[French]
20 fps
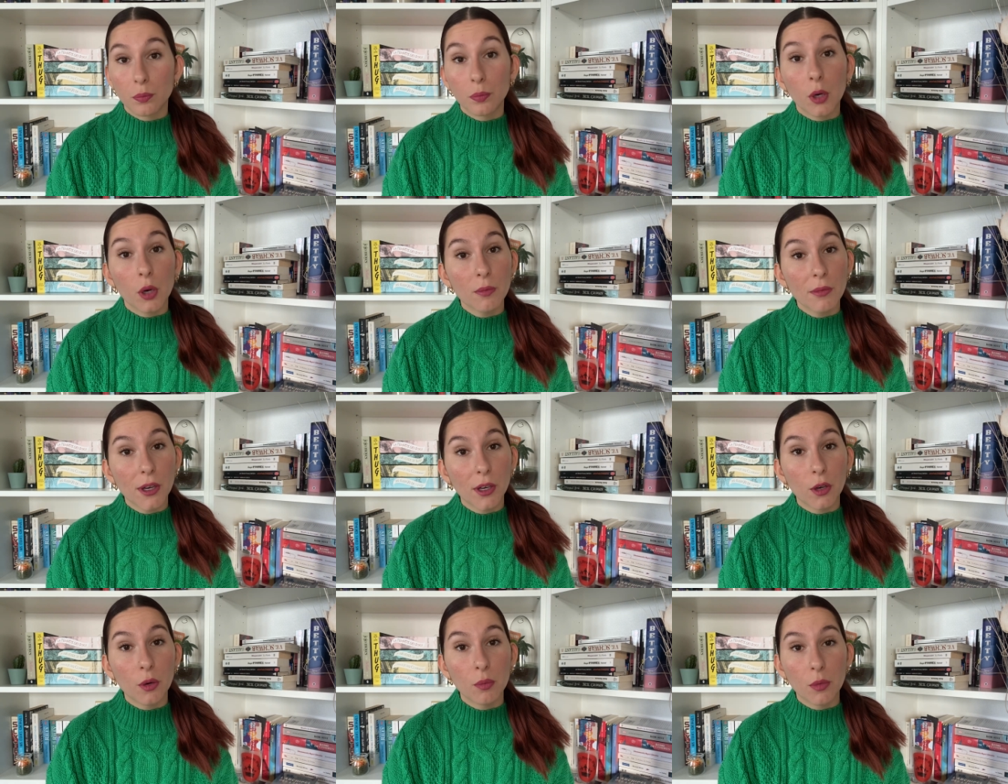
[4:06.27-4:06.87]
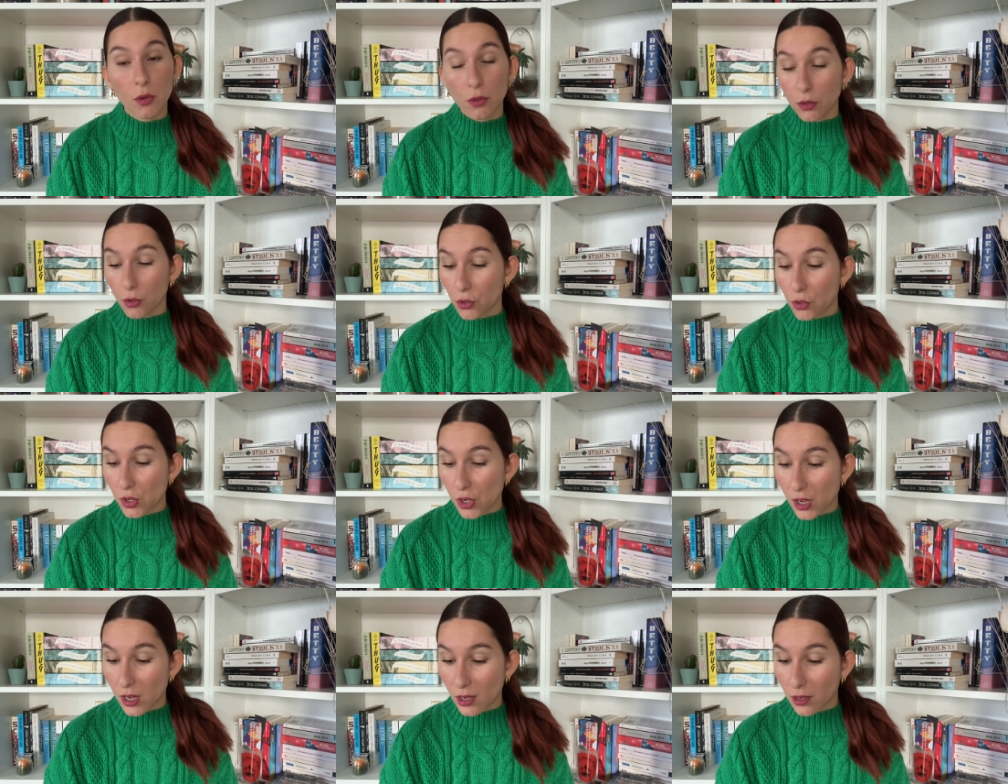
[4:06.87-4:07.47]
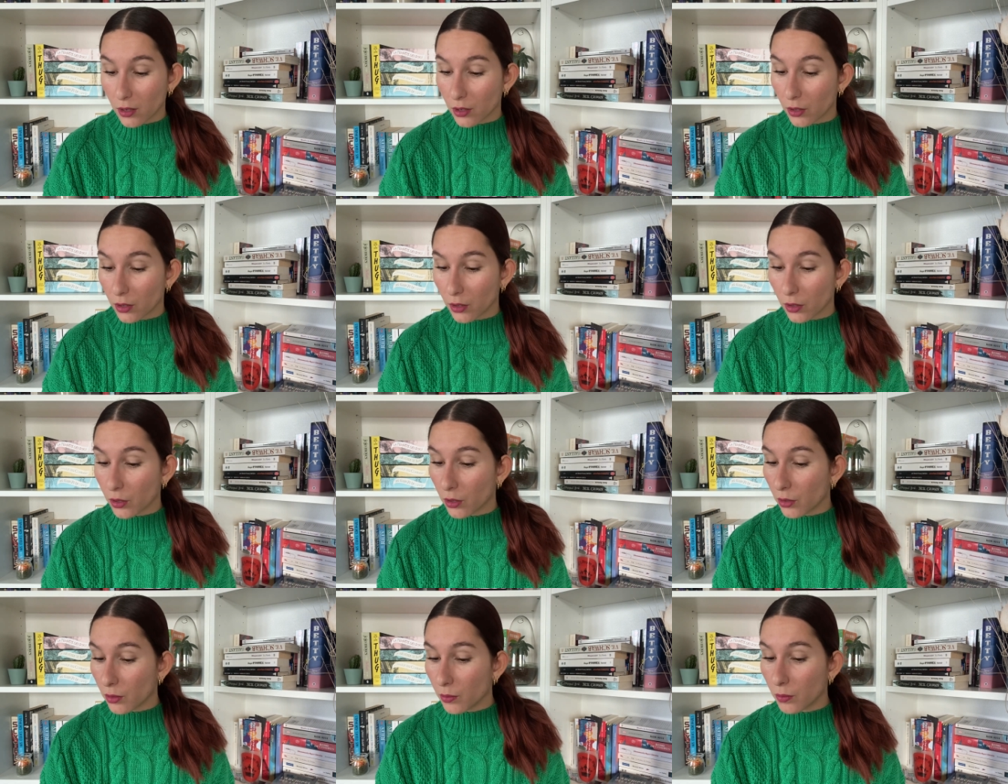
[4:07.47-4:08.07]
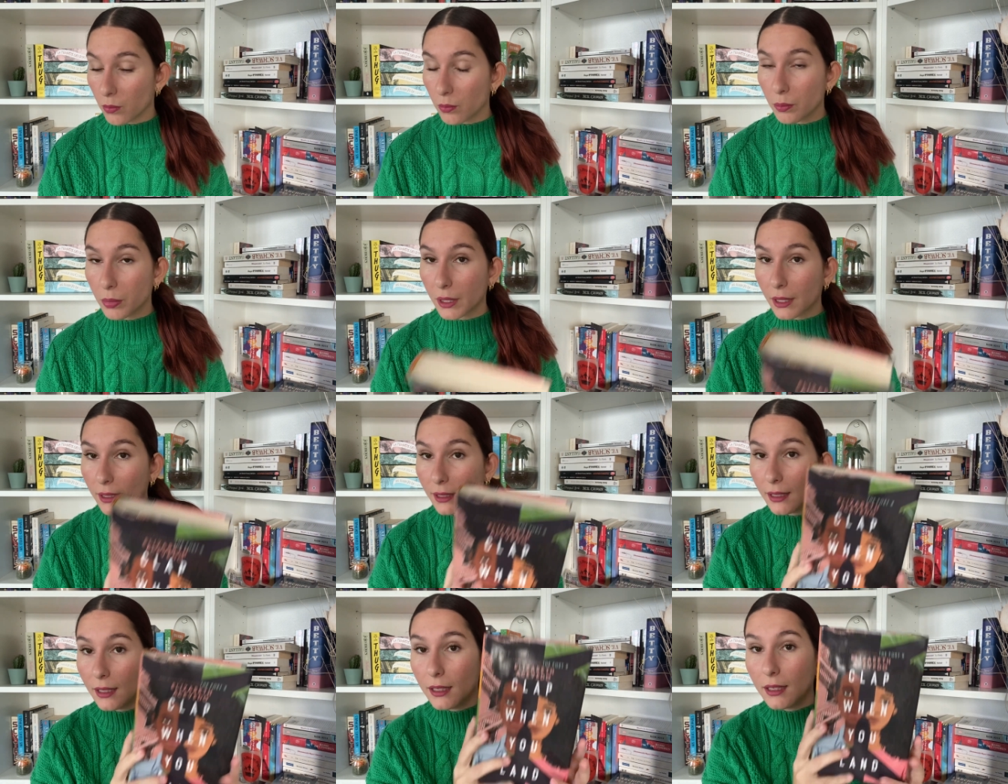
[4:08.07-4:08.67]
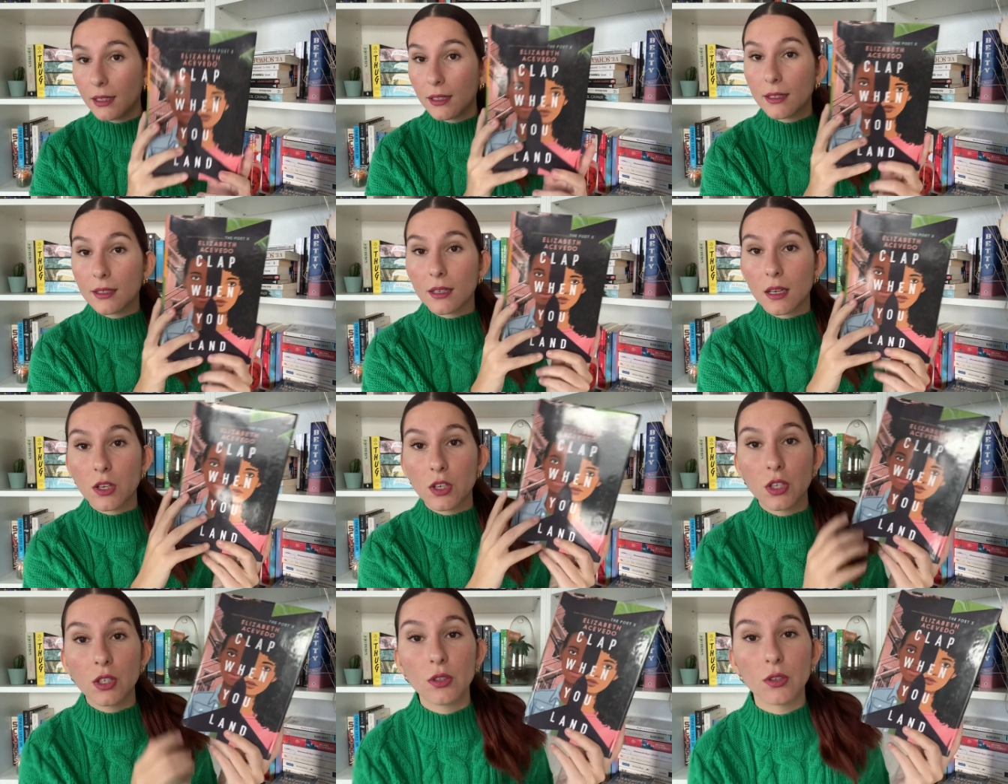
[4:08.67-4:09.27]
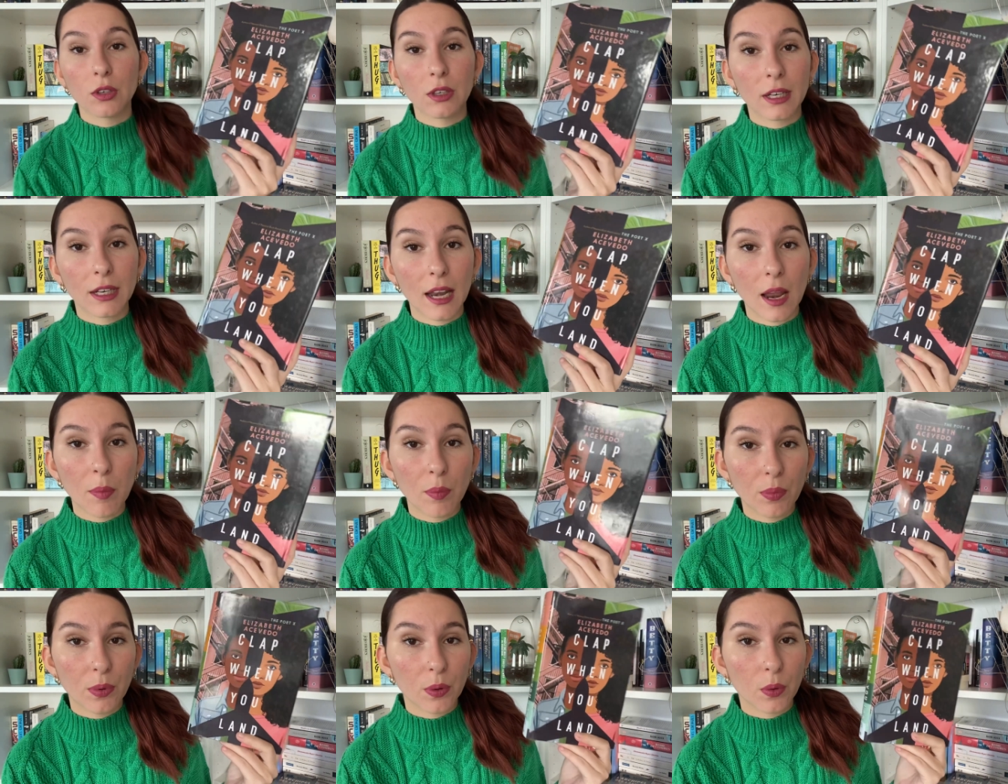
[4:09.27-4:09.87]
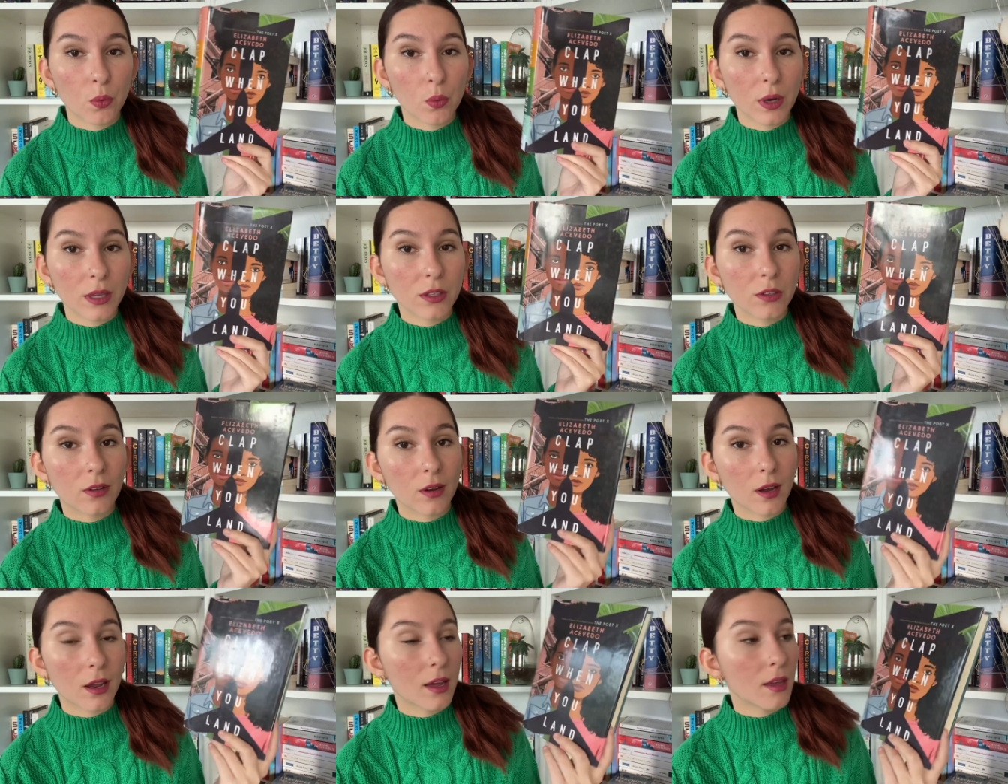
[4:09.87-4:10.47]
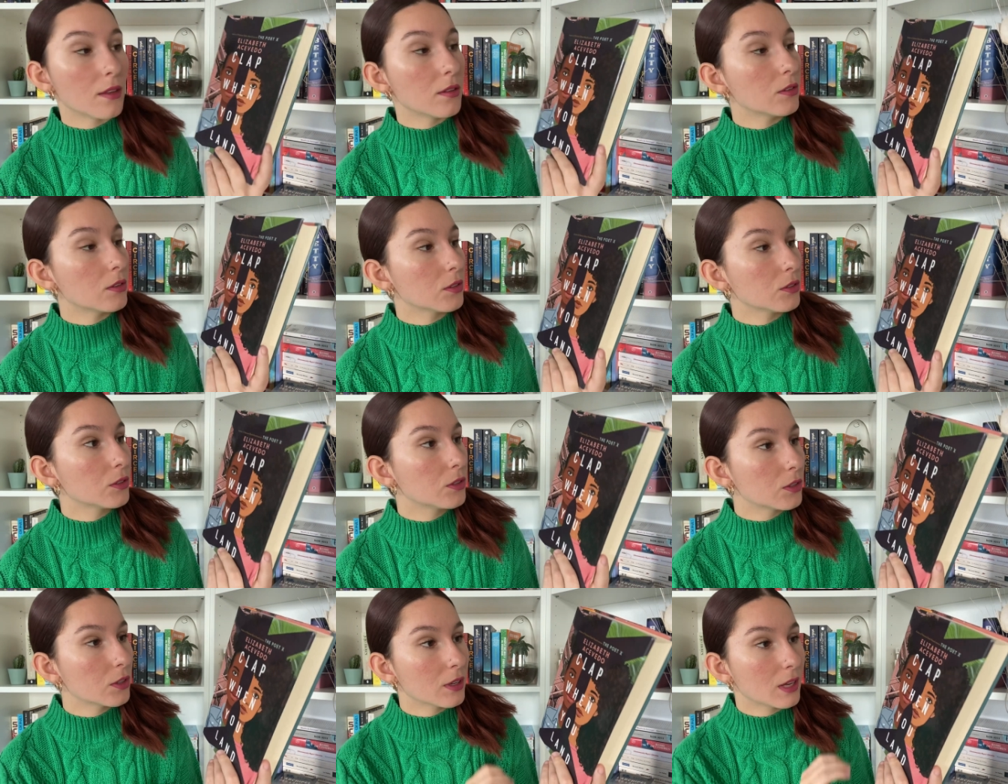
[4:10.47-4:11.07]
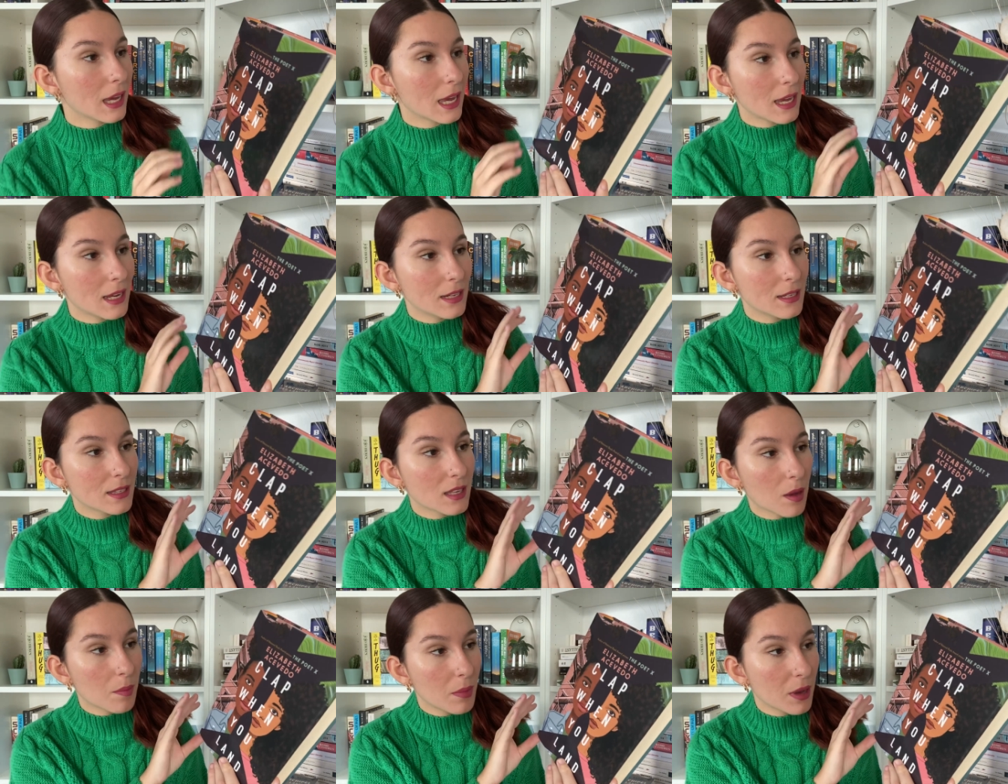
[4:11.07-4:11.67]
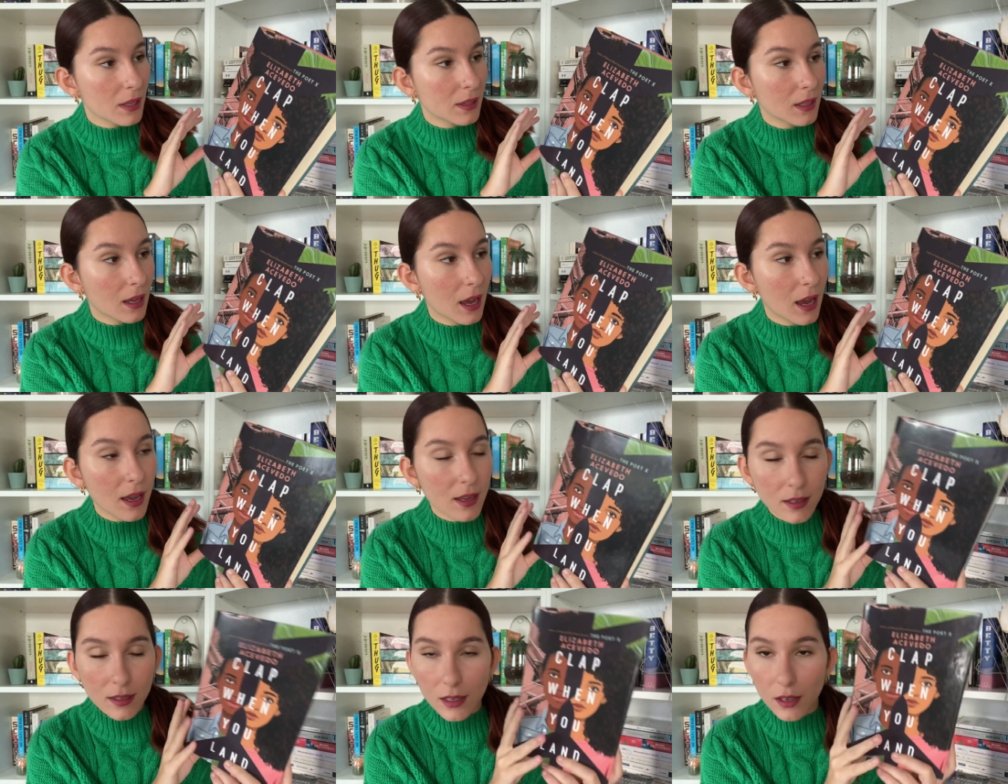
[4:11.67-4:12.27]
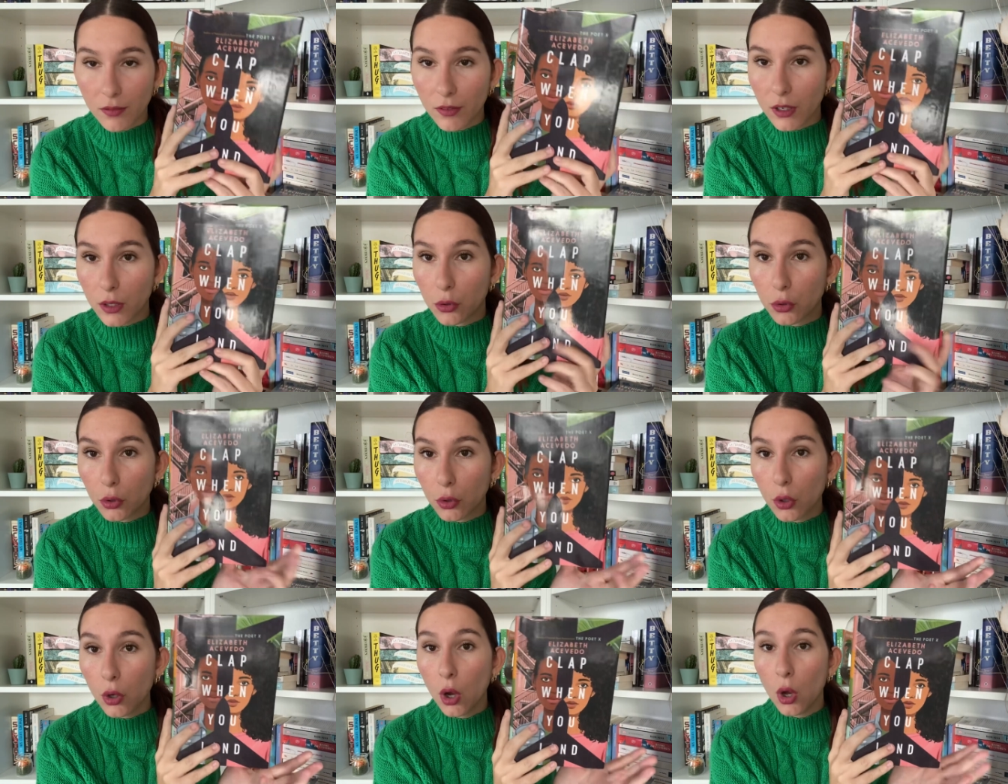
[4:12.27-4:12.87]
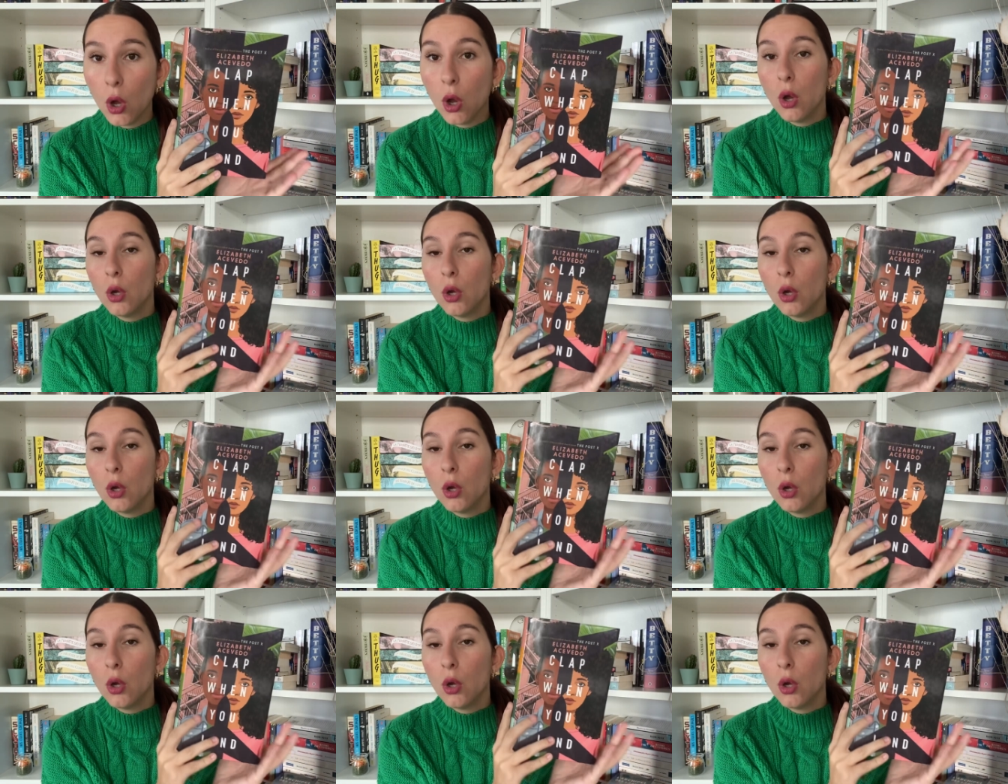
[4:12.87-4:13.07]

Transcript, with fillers: Premier roman que j'ai pris, il s'agit de Clap When You Land de Elisabeth Acevedo.